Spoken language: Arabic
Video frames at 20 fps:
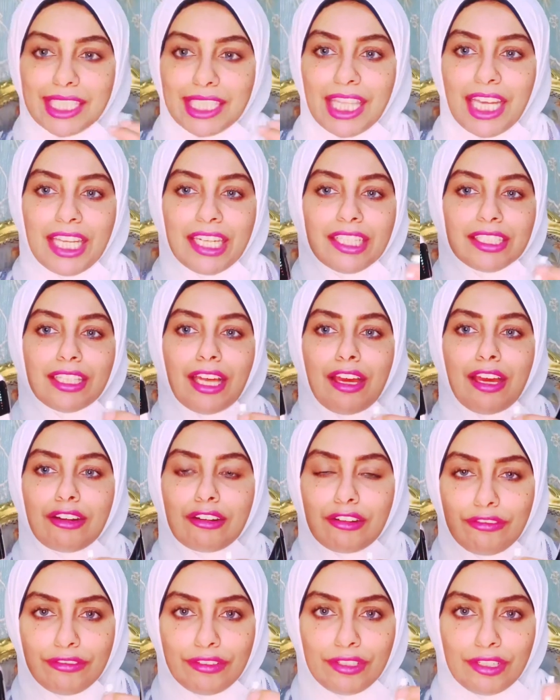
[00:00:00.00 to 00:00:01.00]
كده احنا
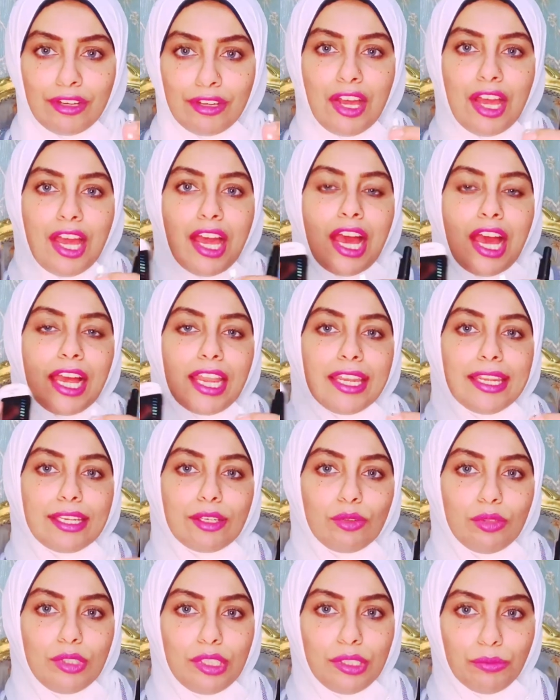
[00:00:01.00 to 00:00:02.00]
اتعرفنا على
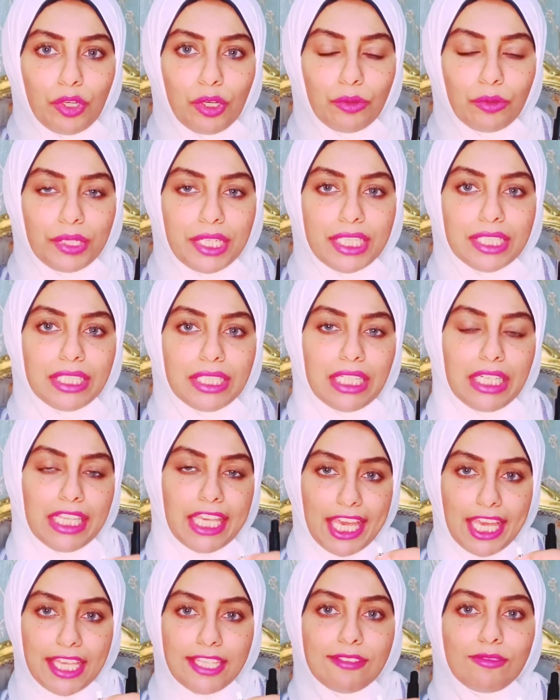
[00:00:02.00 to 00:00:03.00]
كل مكونات
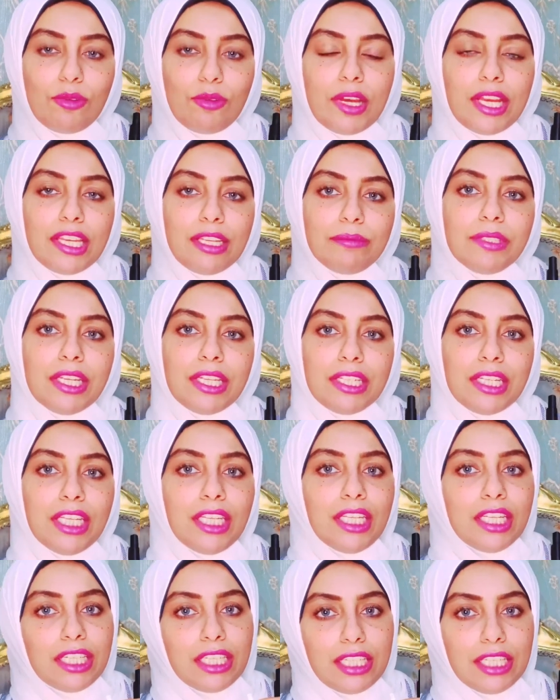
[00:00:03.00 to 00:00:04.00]
الجهاز وهنبدا ان
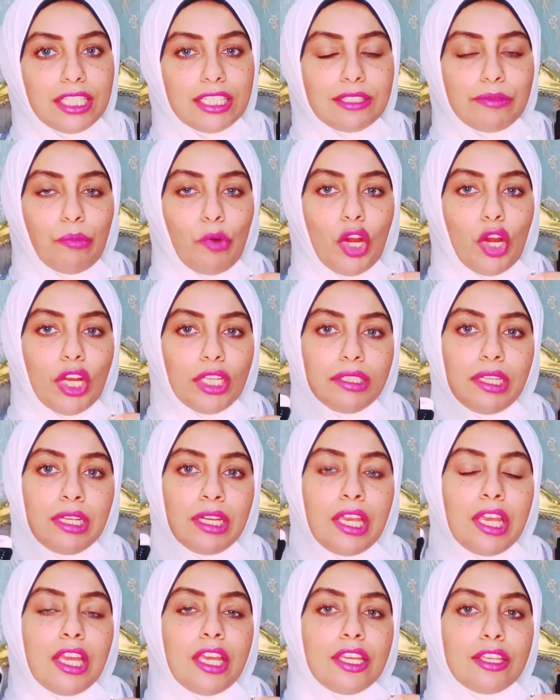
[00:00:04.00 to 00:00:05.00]
احنا نقيس معدل
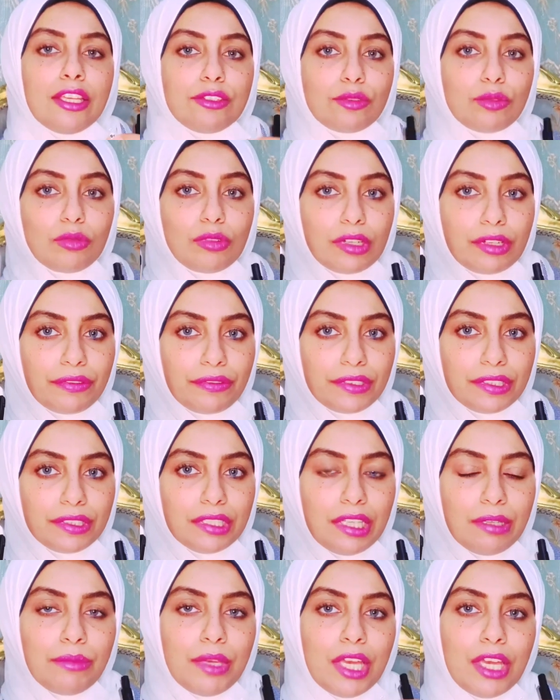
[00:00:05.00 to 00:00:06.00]
السكر في
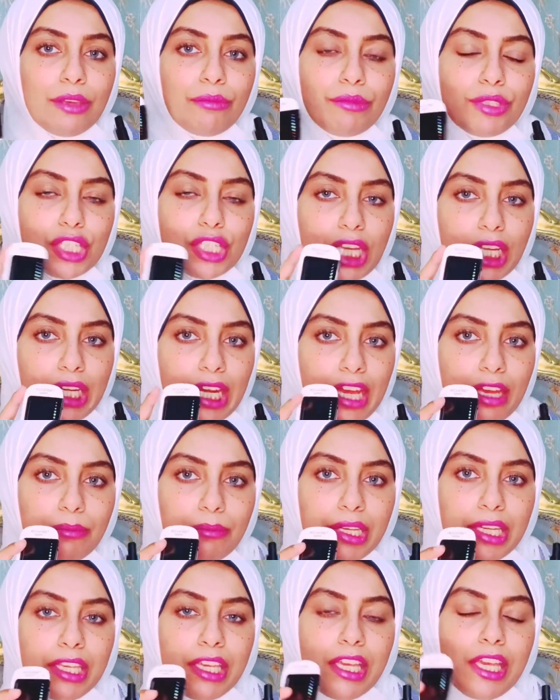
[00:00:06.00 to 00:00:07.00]
الدم بشكل
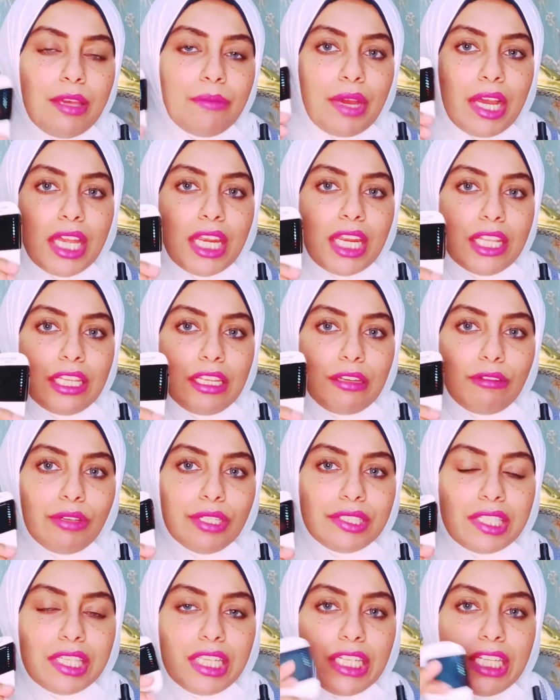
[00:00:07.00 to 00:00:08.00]
عملي معانا
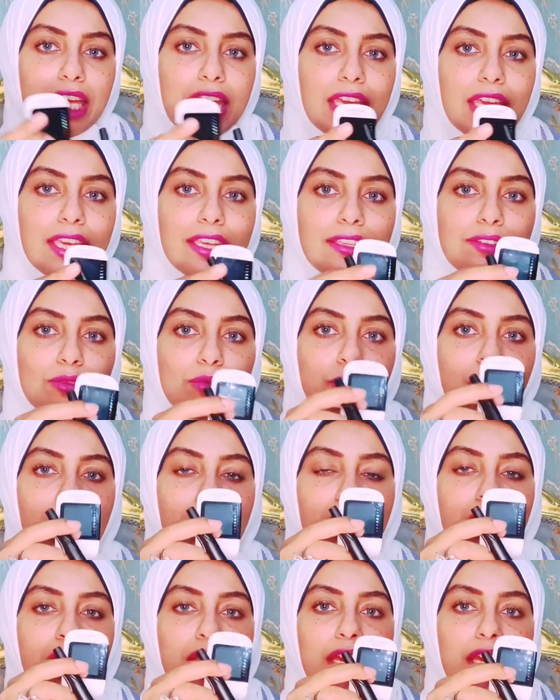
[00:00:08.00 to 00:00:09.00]
دلوقتي الجهاز
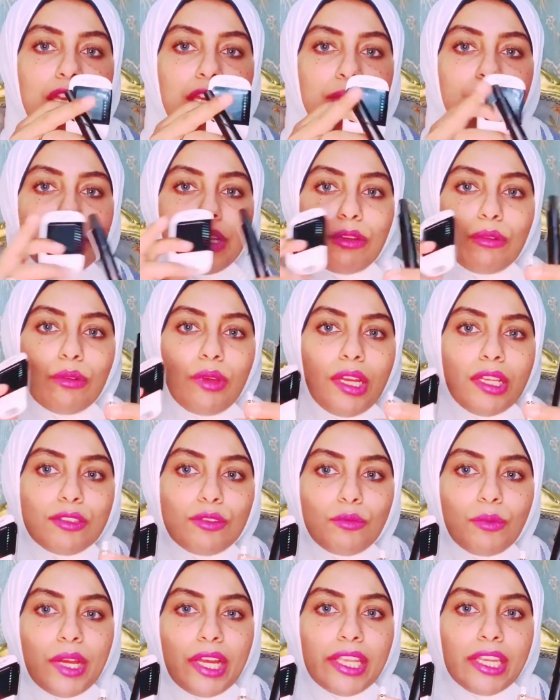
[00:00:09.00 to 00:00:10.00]
ومعانا قلم الوخز
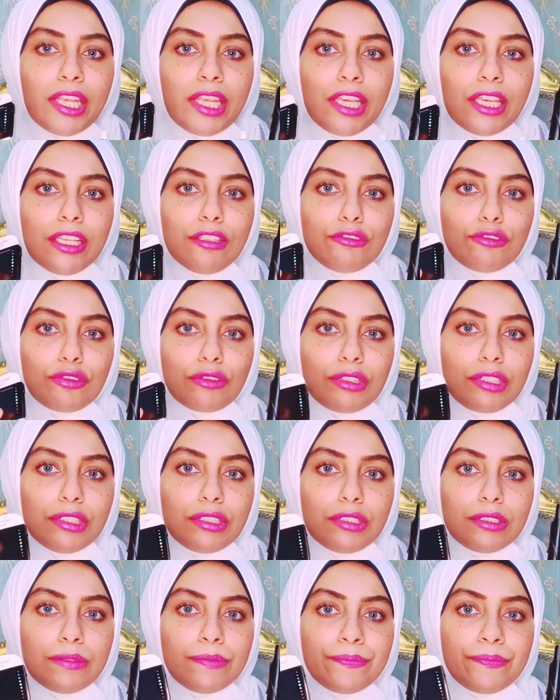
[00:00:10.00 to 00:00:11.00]
ومعانا الشريط